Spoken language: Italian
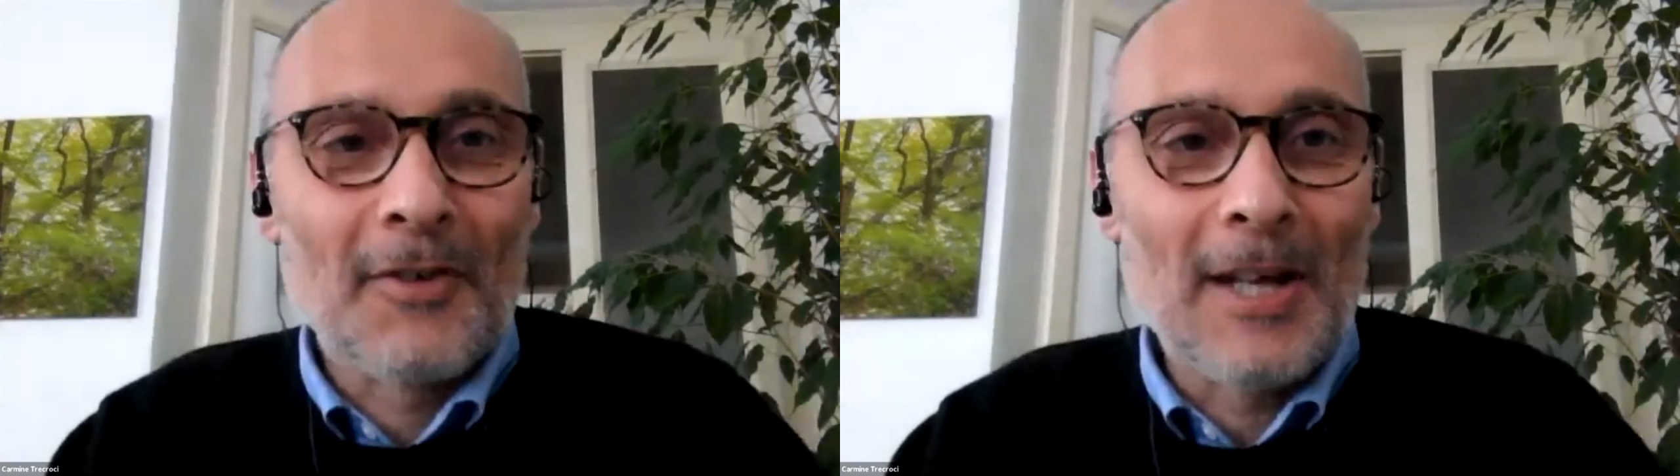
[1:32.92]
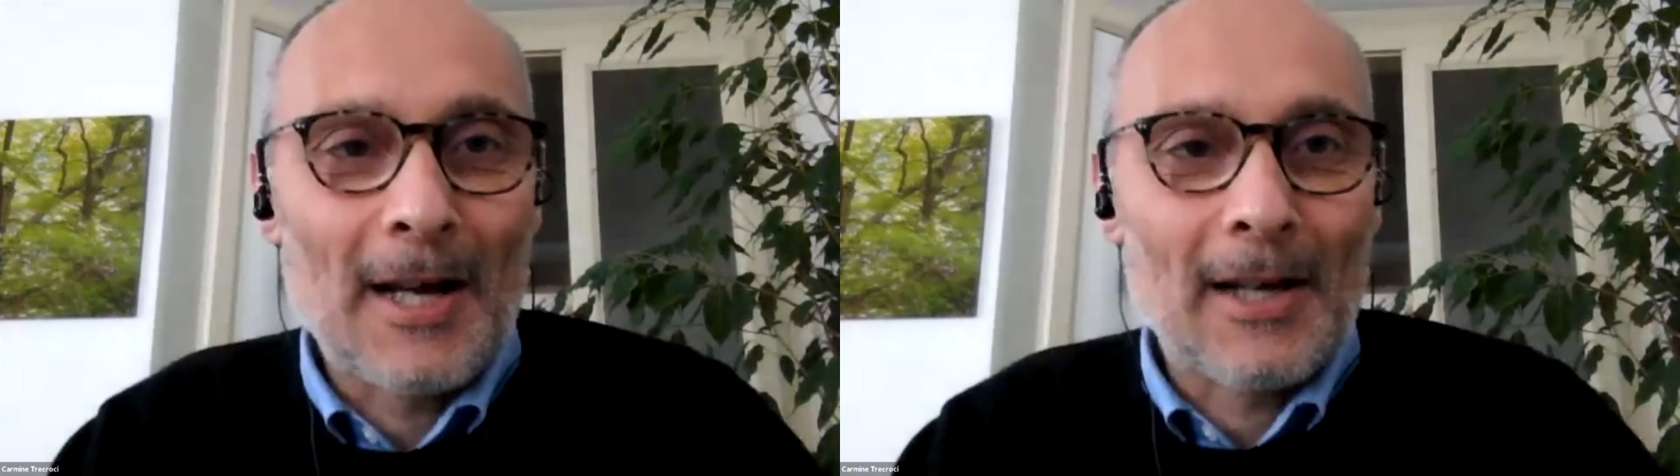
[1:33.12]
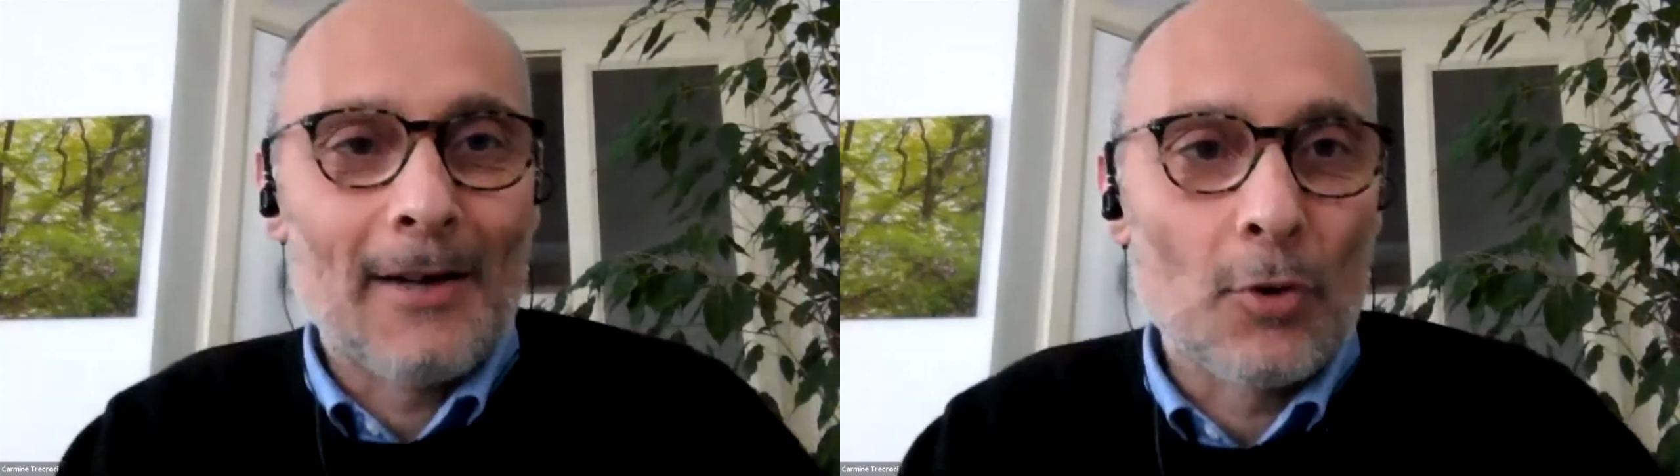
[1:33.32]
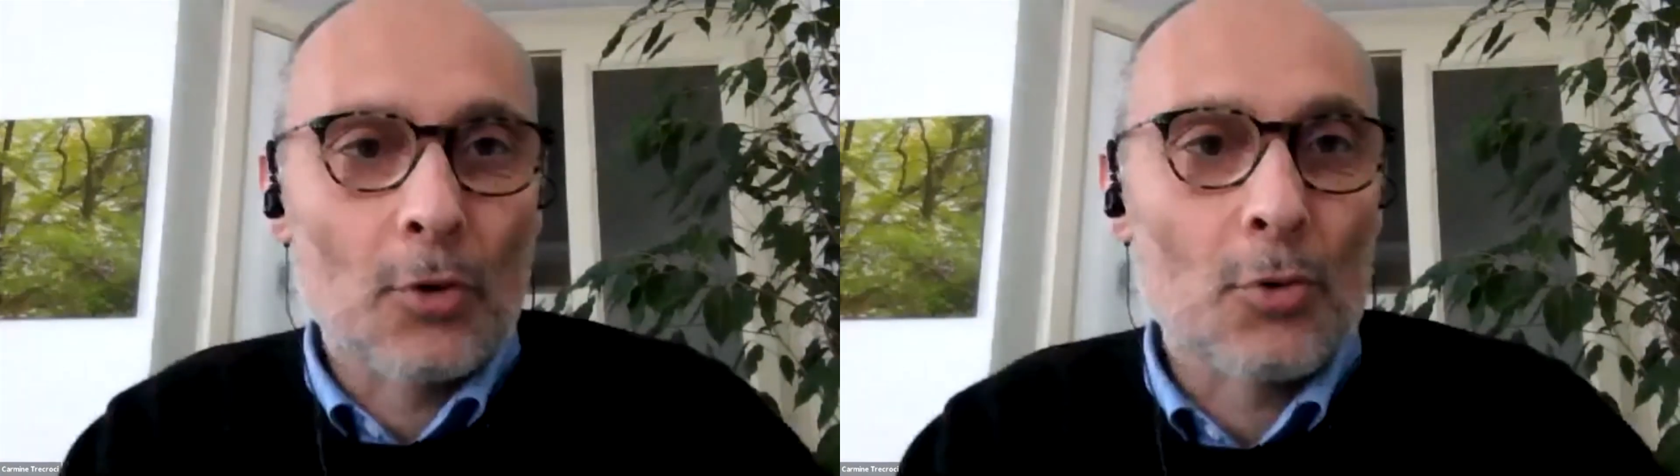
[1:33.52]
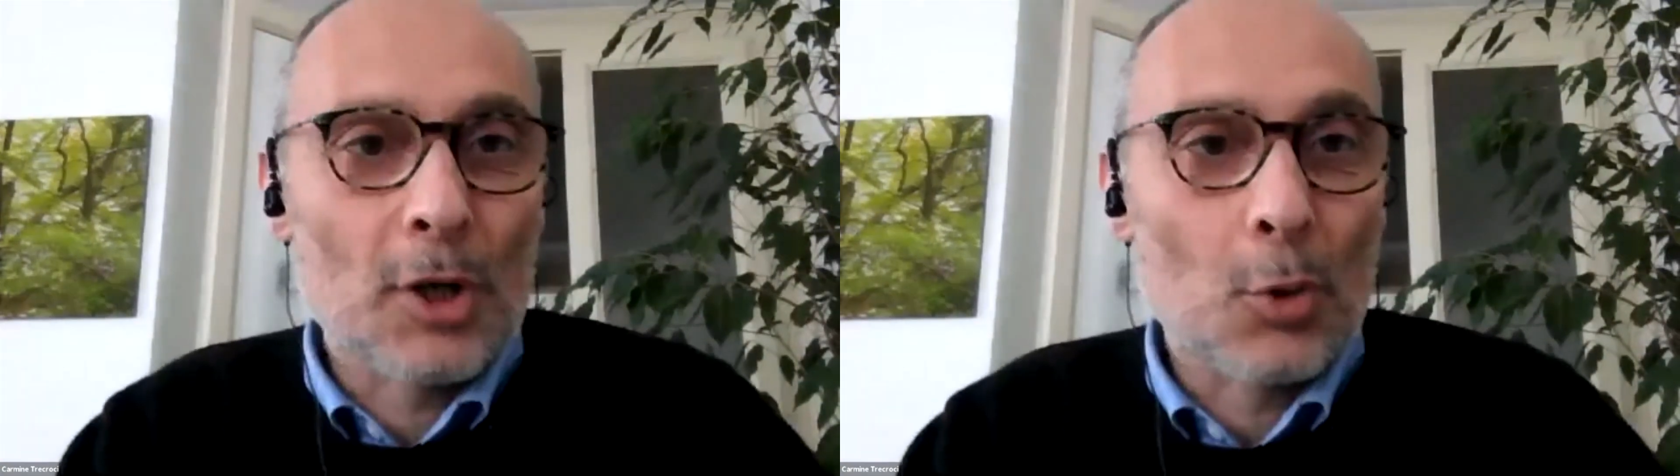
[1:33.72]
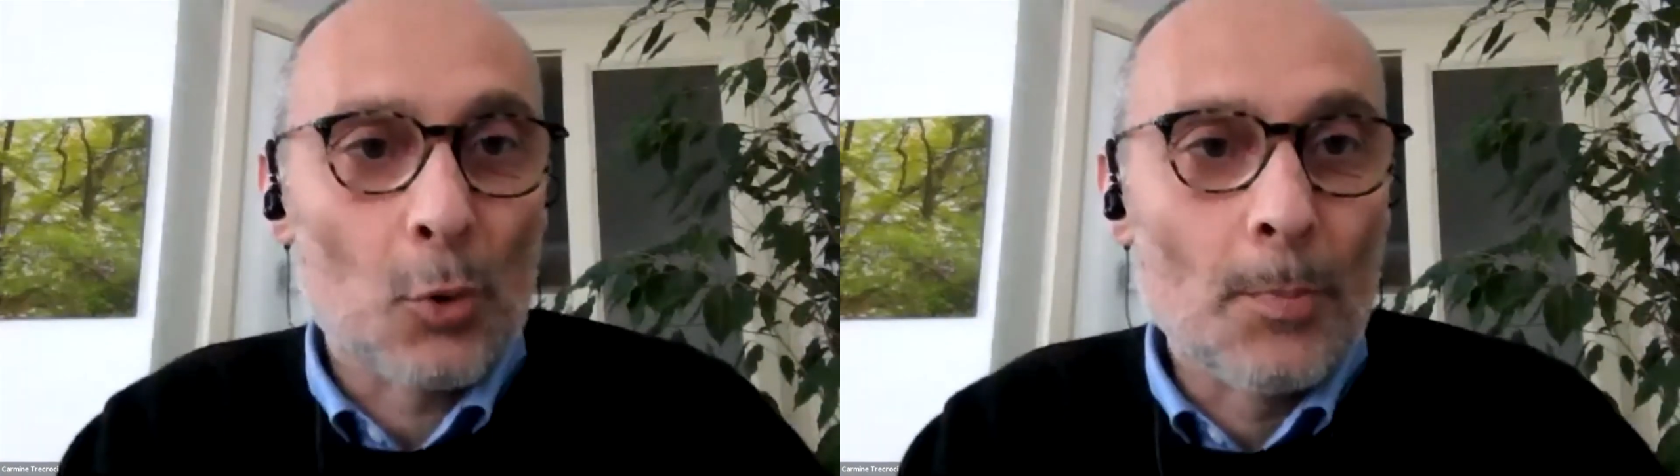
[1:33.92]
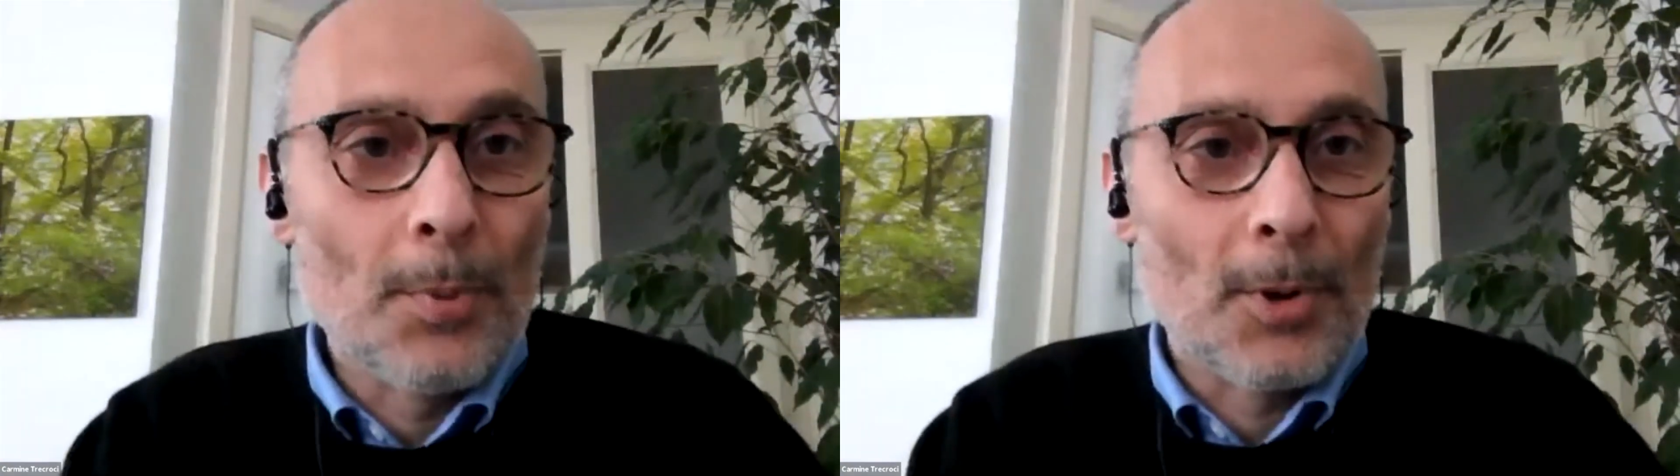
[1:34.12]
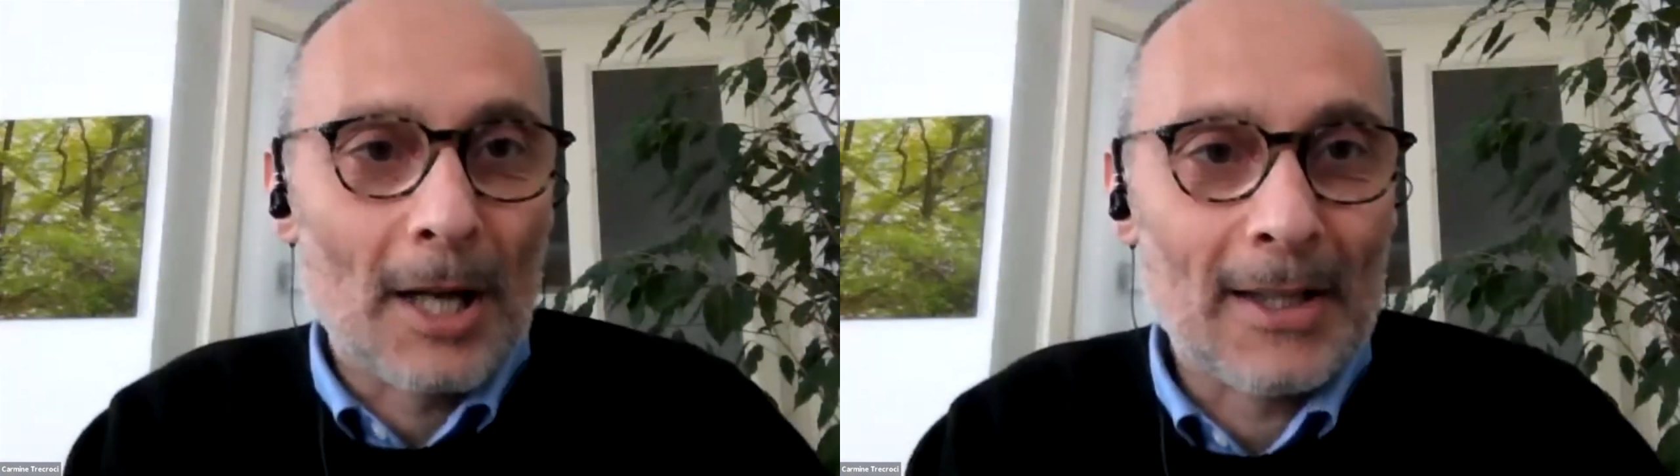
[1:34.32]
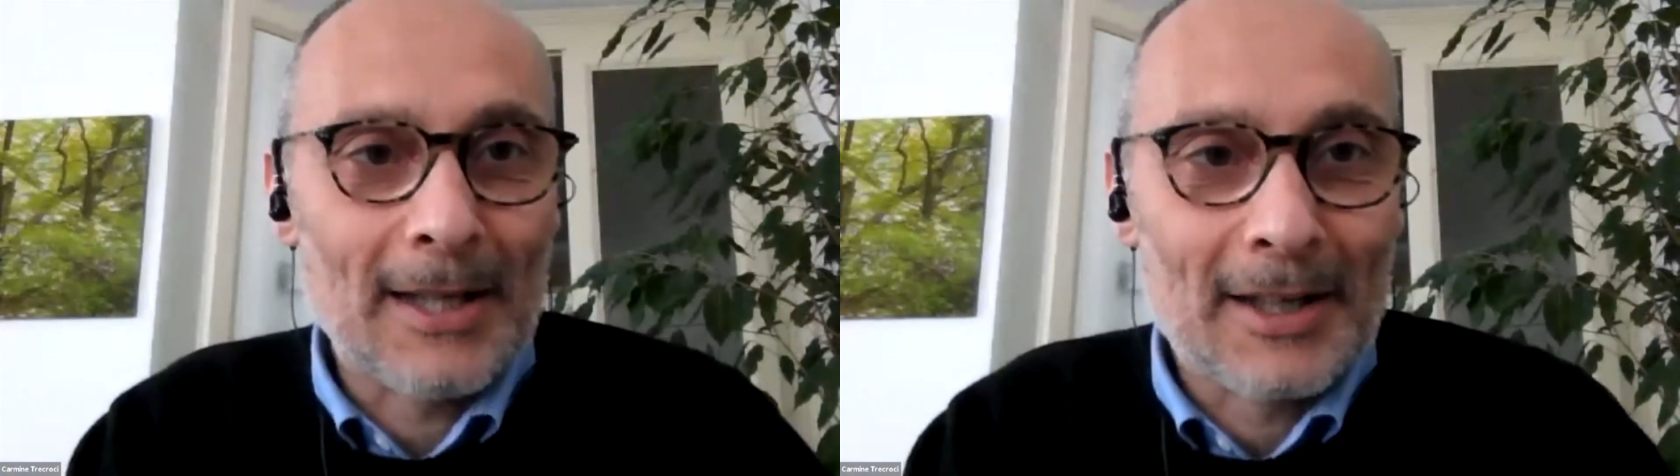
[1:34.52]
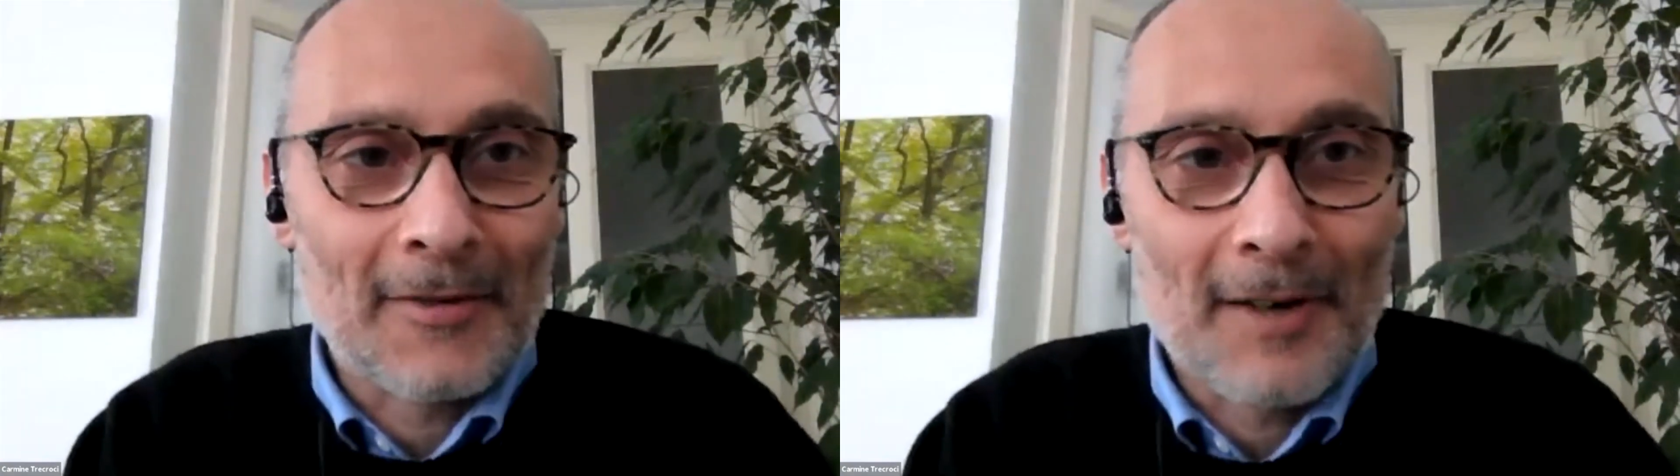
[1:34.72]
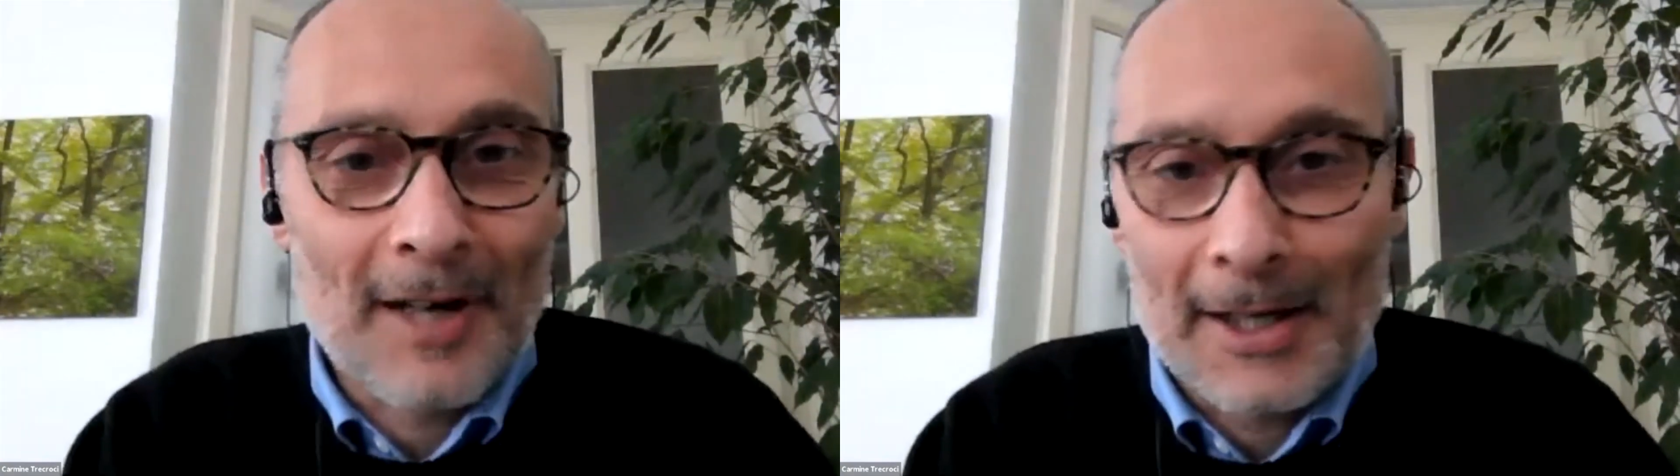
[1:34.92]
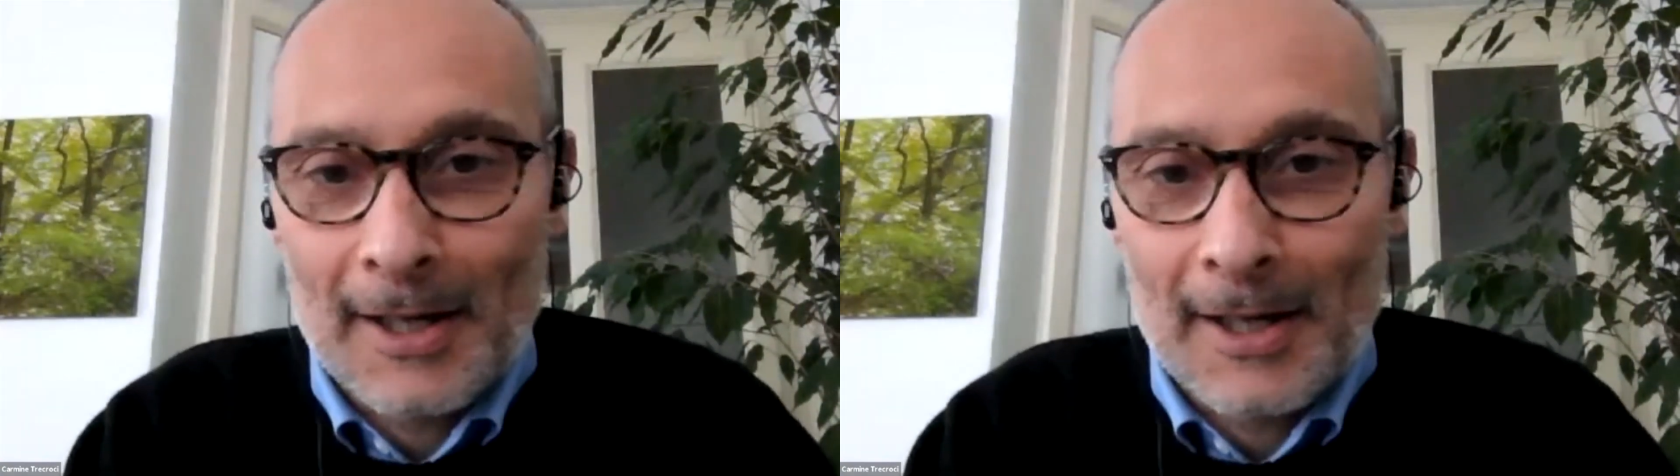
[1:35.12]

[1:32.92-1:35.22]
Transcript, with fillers: nelle disuguaglianze, i cambiamenti nel